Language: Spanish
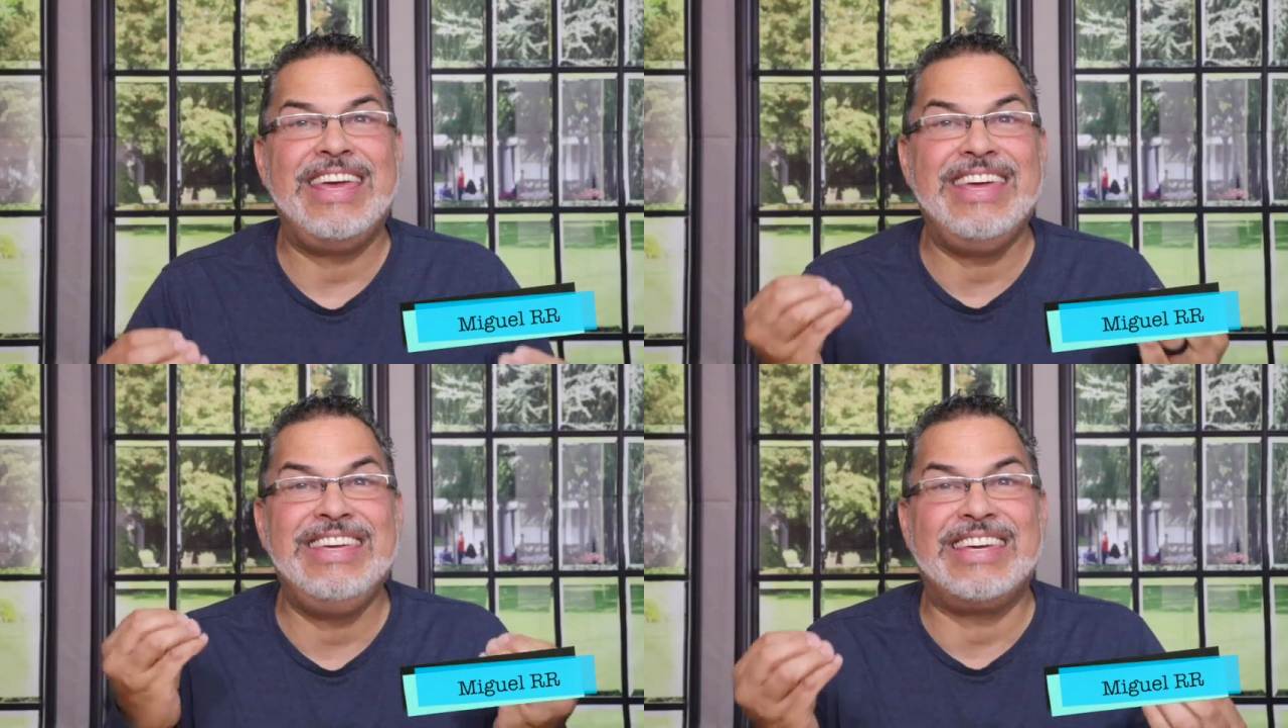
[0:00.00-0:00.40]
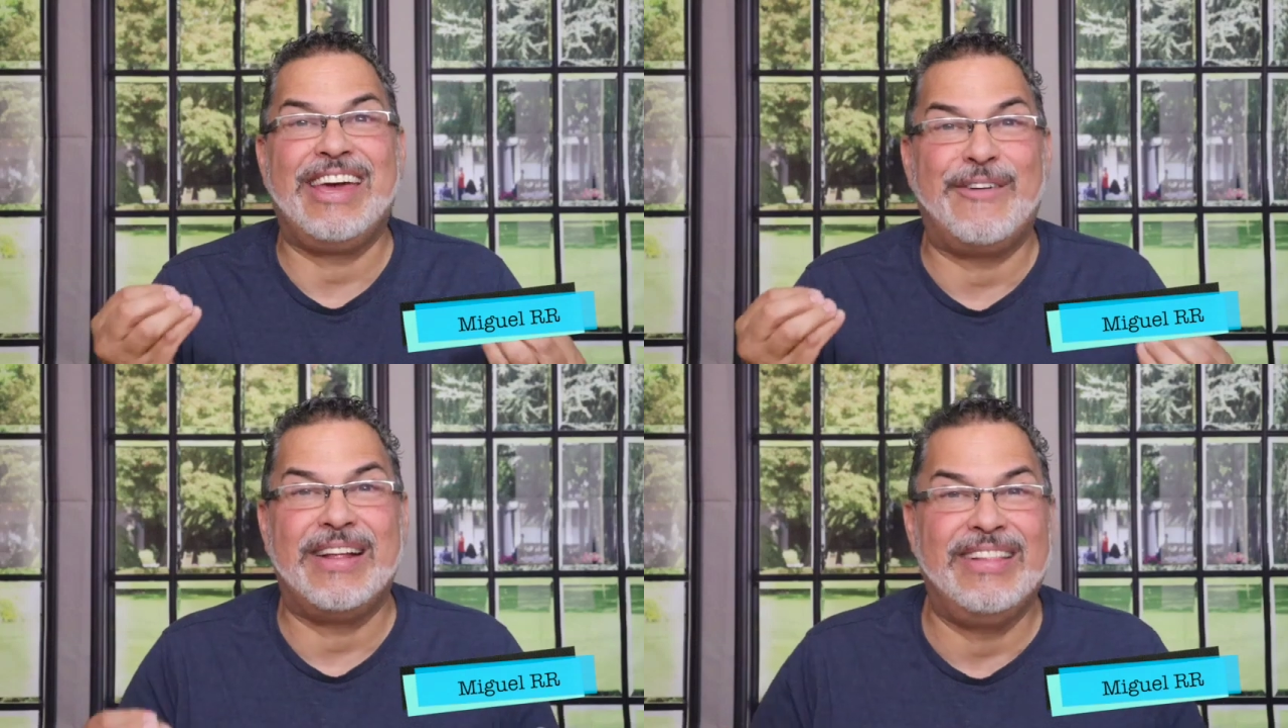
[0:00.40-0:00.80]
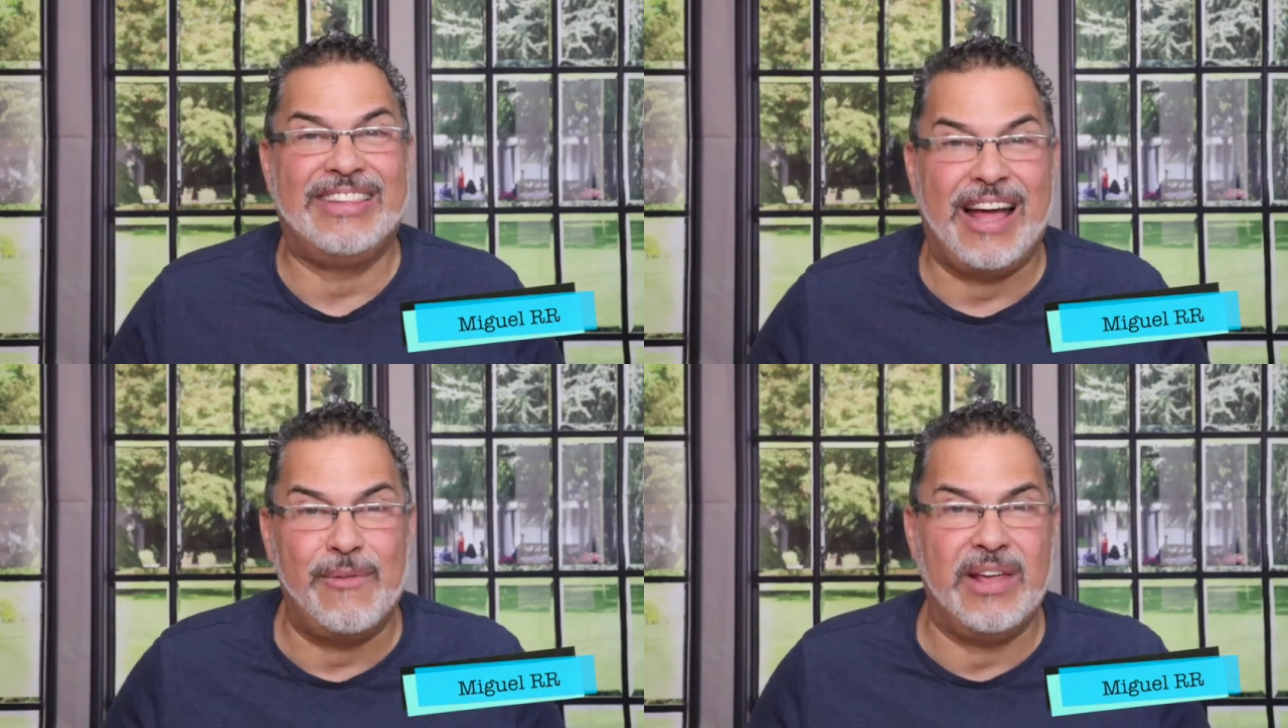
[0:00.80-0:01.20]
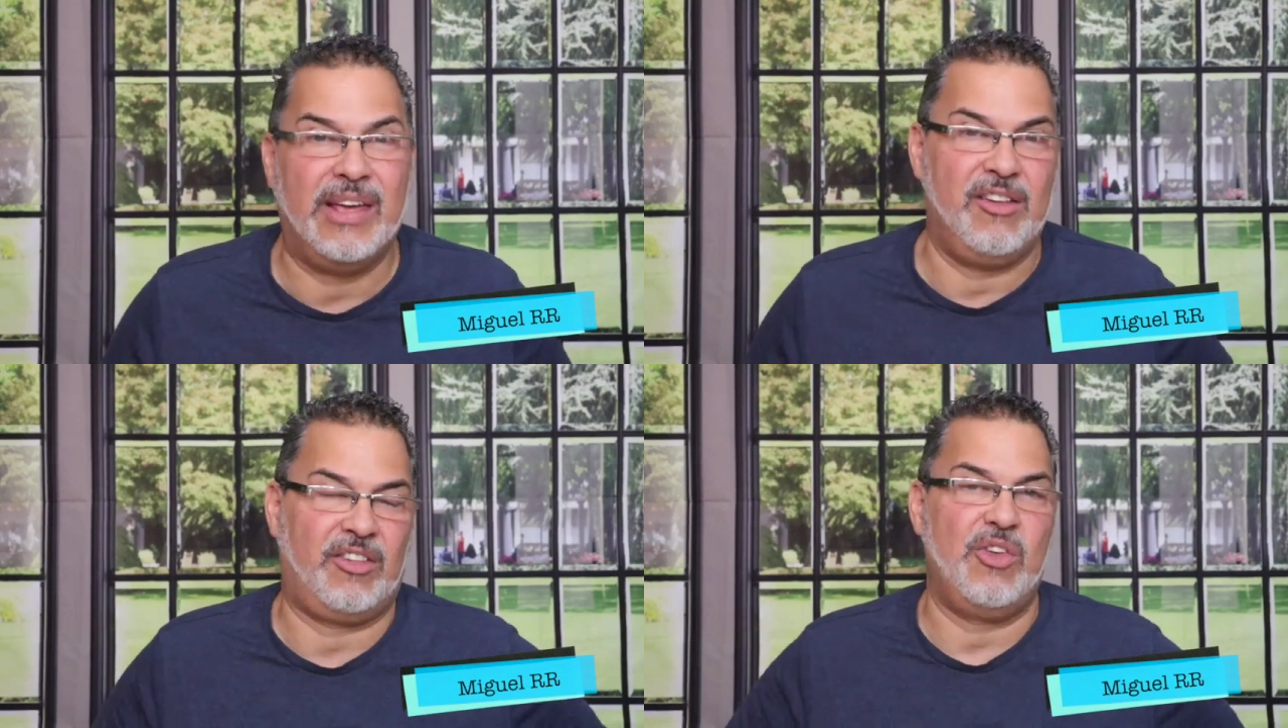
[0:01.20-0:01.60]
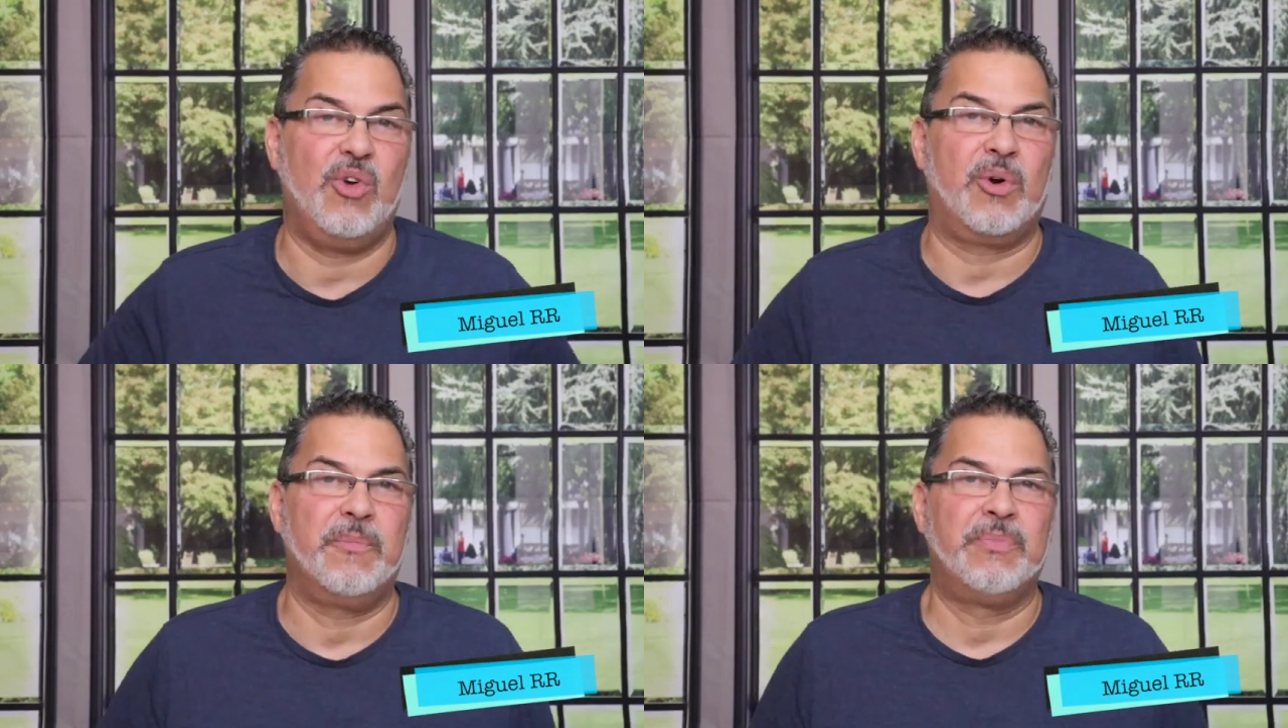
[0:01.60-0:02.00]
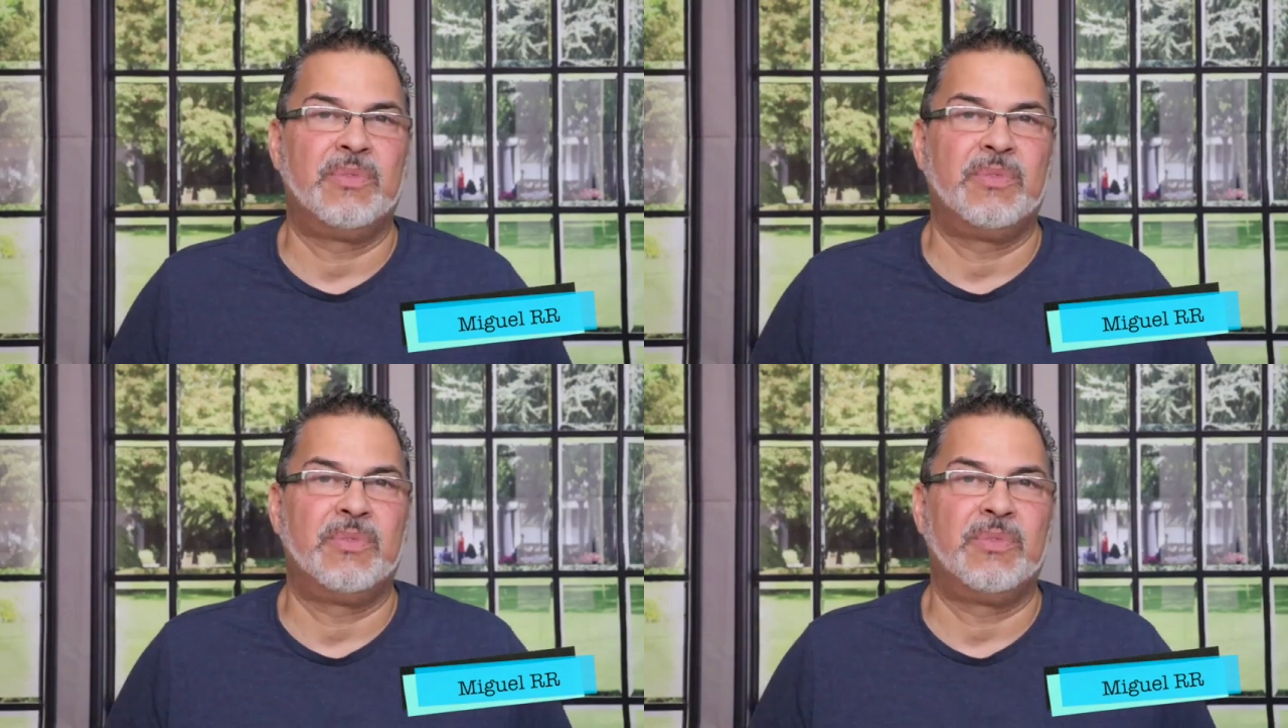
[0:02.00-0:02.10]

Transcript: inquebrantable en el Señor.